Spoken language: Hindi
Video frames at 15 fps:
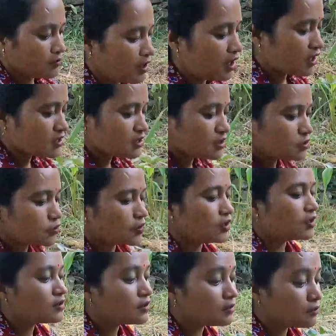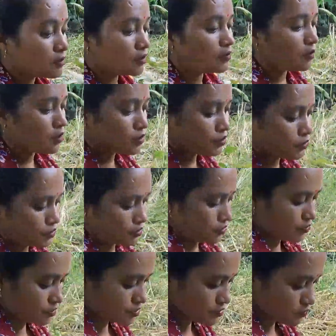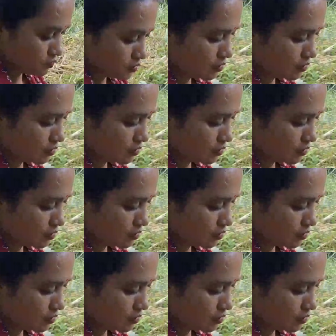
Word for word: कम है आजकल जो है ना दिन भी ना बहुत छोटे छोटे से हो